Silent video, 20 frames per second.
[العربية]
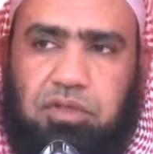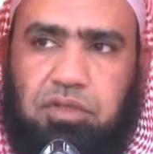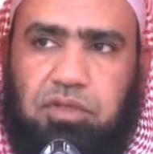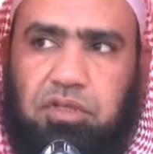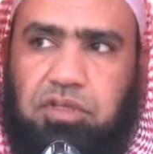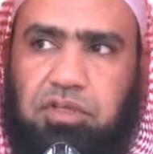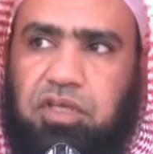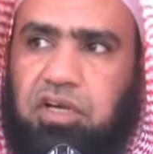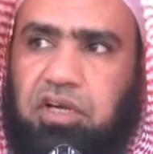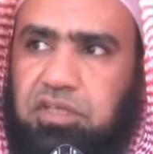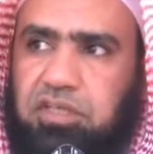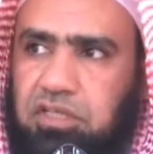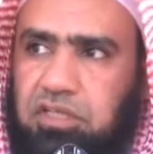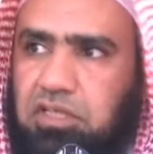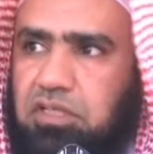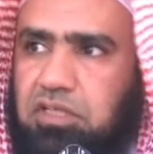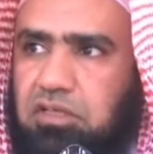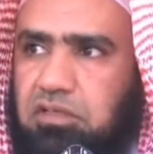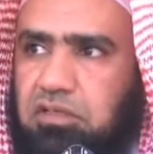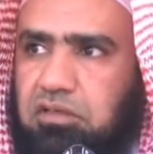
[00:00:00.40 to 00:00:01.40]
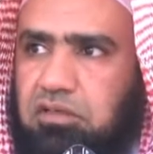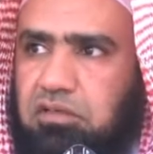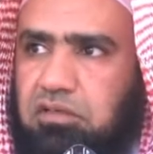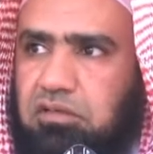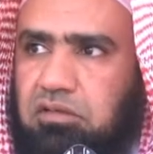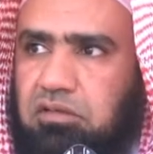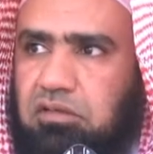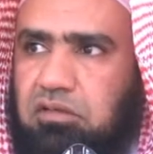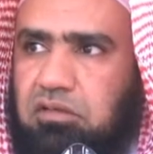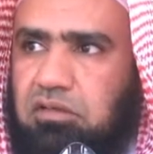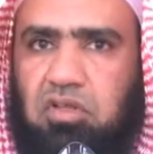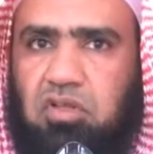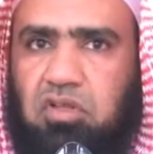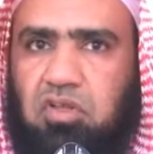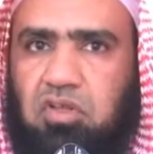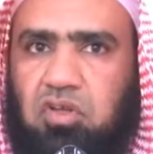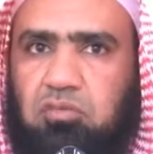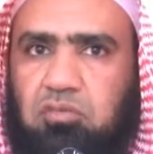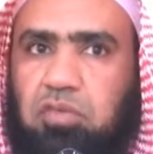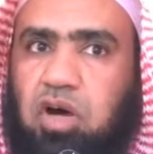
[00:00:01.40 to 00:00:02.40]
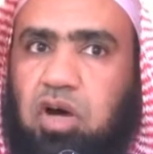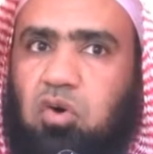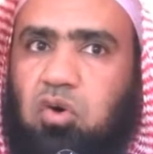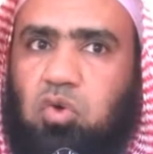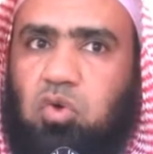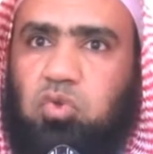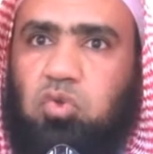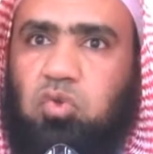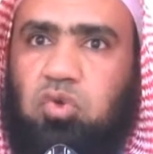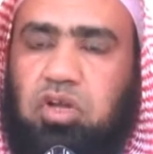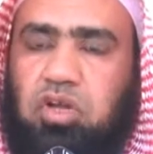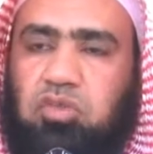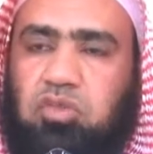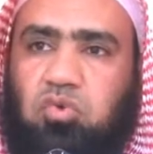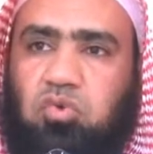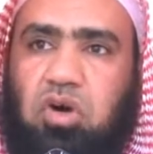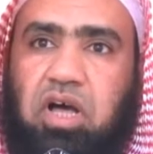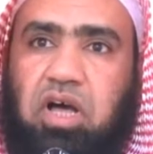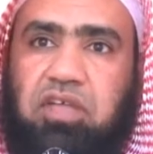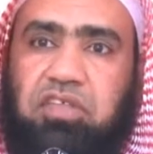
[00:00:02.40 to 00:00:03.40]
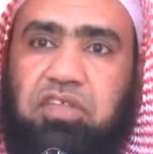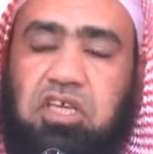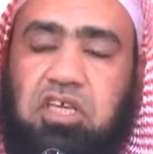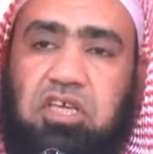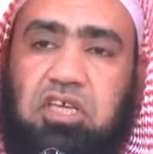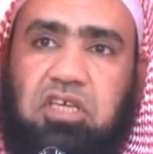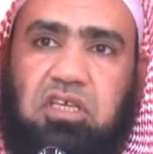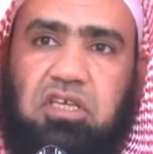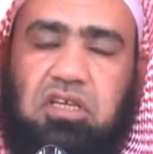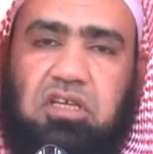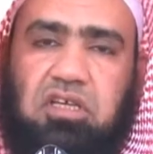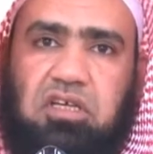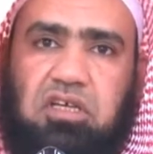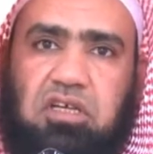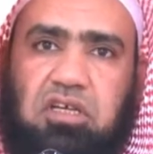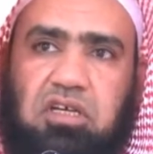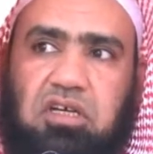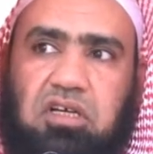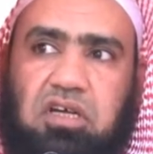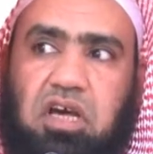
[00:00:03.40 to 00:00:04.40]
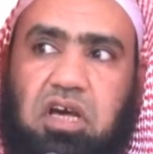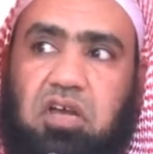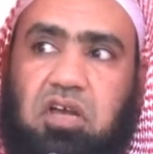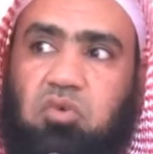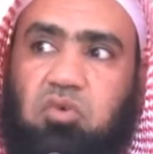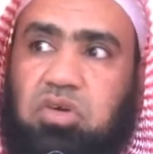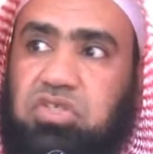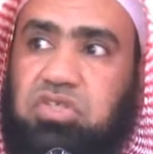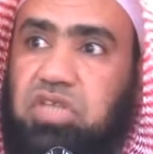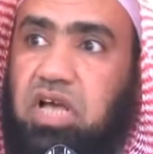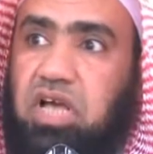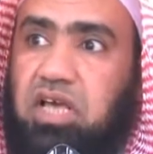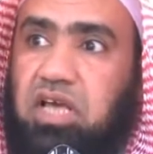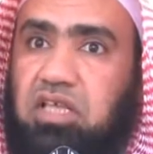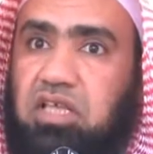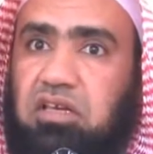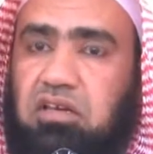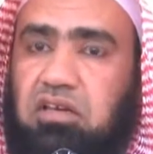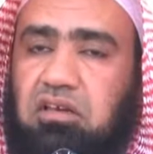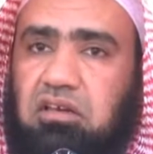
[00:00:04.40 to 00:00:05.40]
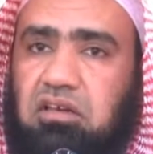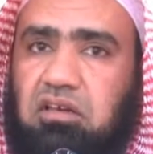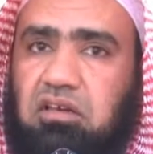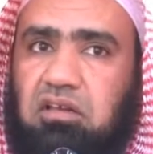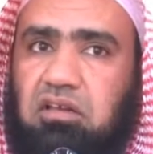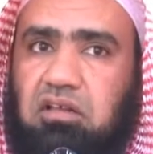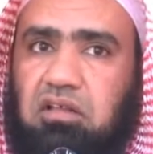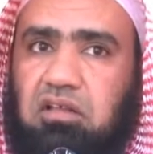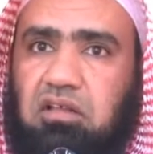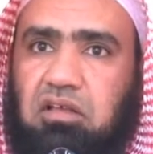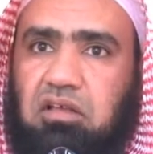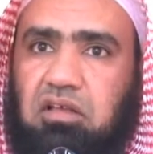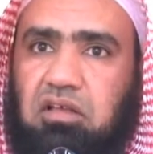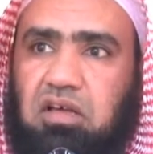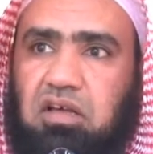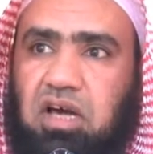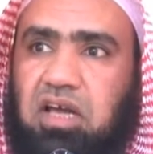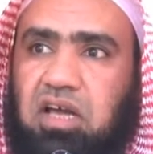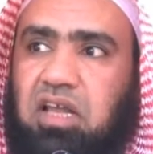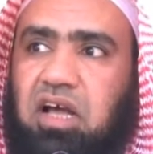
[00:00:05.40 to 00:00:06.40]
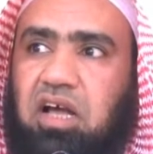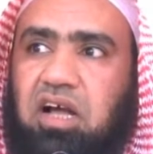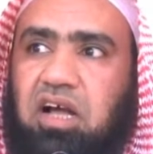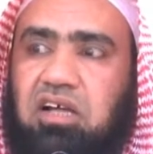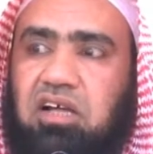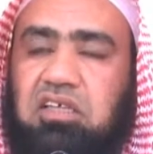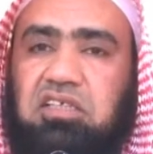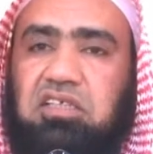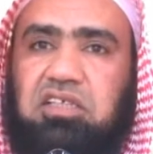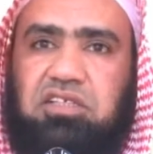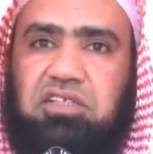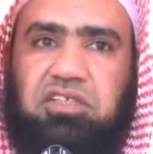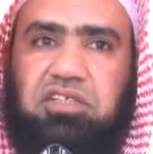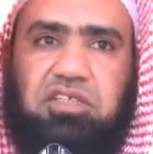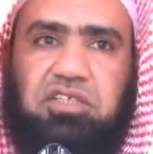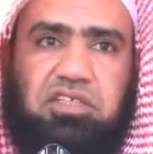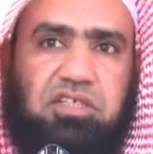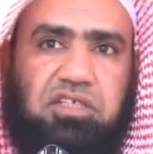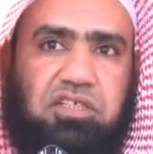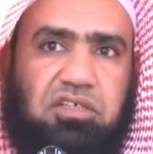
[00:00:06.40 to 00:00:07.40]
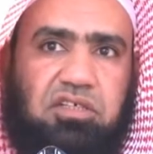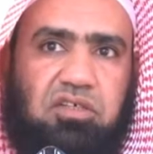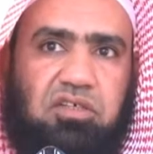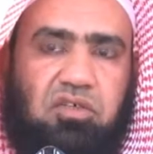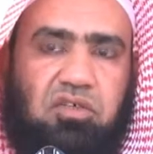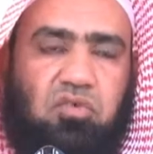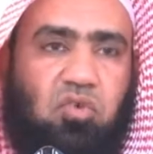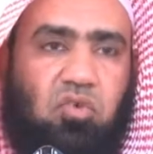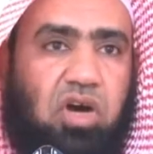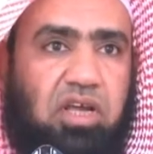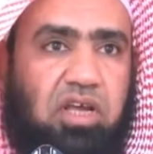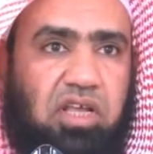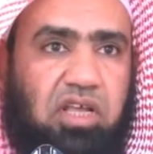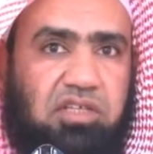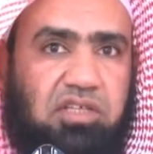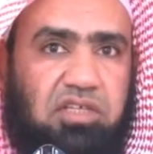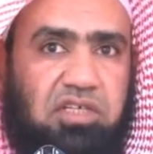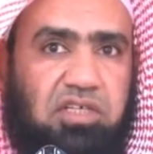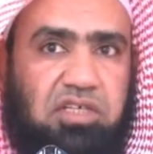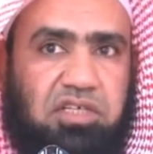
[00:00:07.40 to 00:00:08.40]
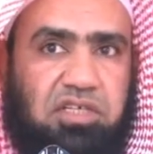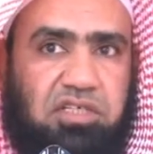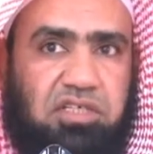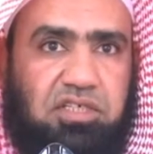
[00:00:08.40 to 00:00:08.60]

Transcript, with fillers: إذا قيل ما خطورة هذه الوسائل على عقيدتك وعلى دينك